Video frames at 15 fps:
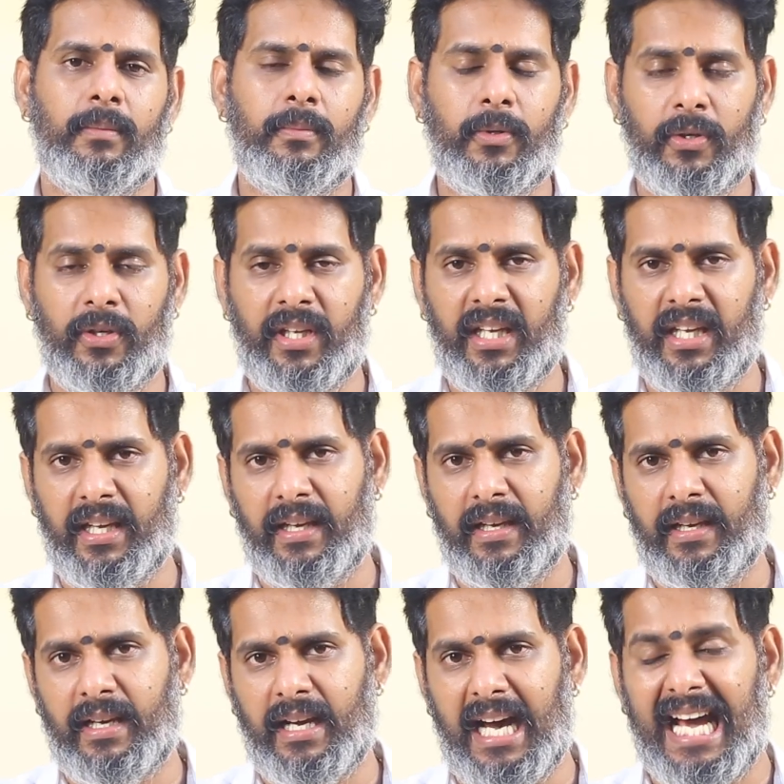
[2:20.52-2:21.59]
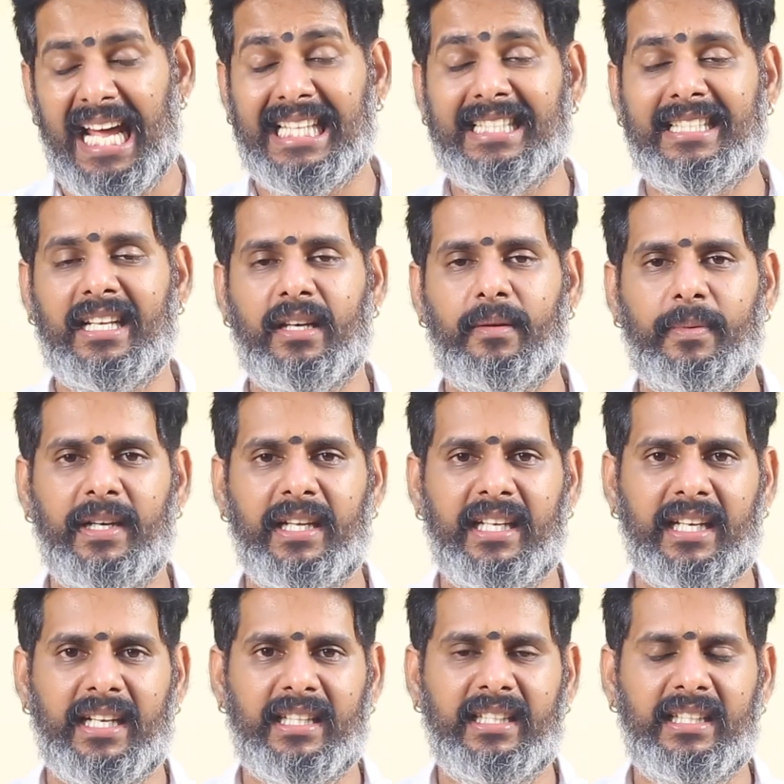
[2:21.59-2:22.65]
போய் அர்ச்சனை
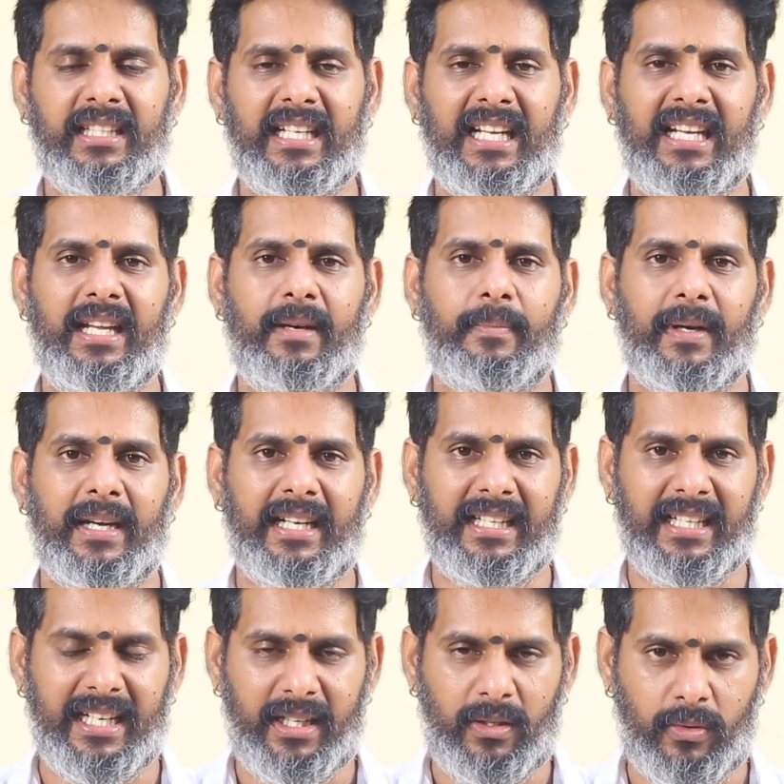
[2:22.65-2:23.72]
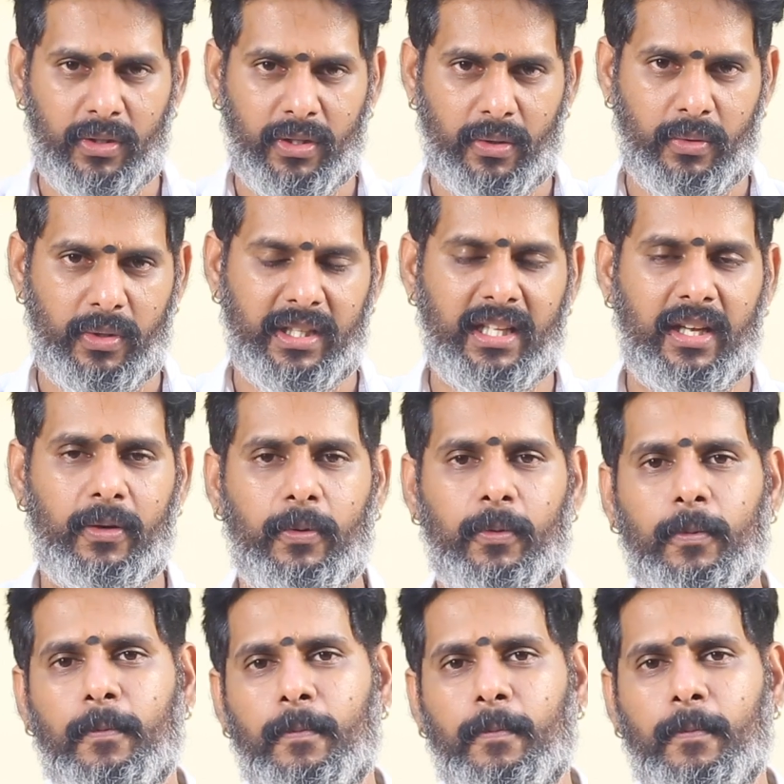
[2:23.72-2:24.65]
பண்ணிக்கிறது நல்ல பலன்களை கொடுக்கக்கூடியதாக இருக்கும்